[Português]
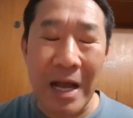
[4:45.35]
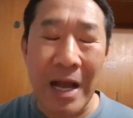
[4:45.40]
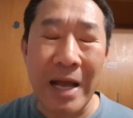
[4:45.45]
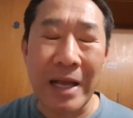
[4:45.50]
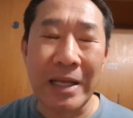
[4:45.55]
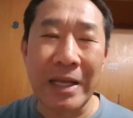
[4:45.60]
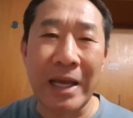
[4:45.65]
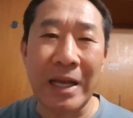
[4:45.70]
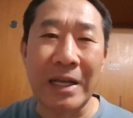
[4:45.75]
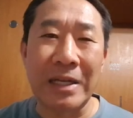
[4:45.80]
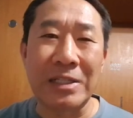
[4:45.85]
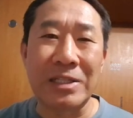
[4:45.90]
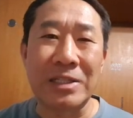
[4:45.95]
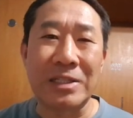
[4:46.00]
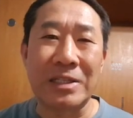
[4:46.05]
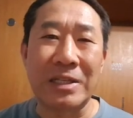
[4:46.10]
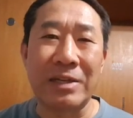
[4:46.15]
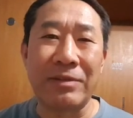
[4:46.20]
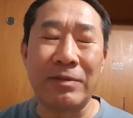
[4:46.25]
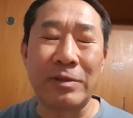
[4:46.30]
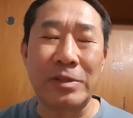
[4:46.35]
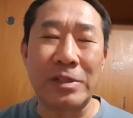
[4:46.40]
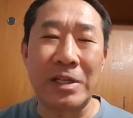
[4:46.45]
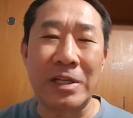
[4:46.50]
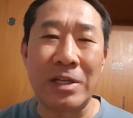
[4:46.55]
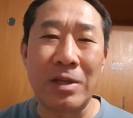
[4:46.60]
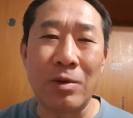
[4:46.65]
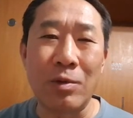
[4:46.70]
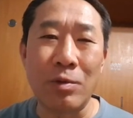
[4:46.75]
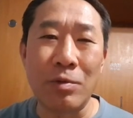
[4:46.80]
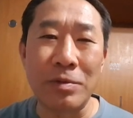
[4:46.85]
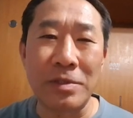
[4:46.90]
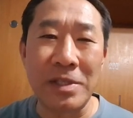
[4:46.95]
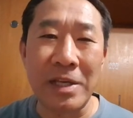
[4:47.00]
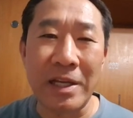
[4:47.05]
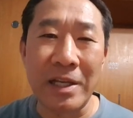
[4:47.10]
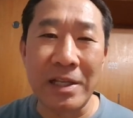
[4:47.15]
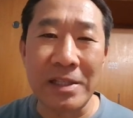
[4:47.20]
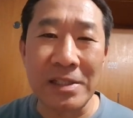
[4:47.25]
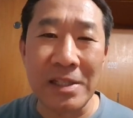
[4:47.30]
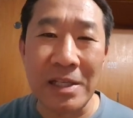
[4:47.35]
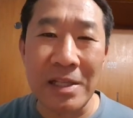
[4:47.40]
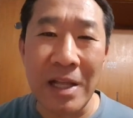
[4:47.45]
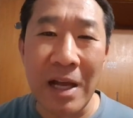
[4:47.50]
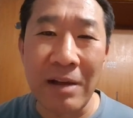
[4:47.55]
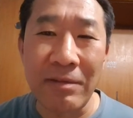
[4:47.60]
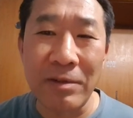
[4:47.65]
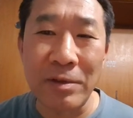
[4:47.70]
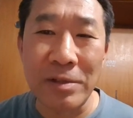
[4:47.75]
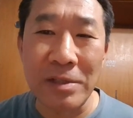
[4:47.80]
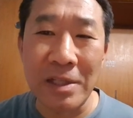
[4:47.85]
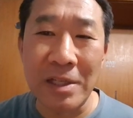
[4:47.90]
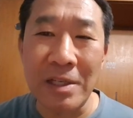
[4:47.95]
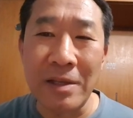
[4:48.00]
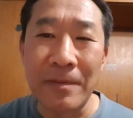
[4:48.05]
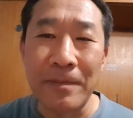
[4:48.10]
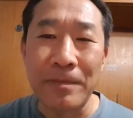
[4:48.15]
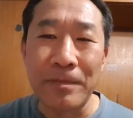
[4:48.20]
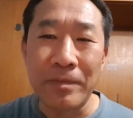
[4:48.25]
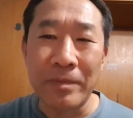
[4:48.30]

aquelas que você não consegue aceitar, você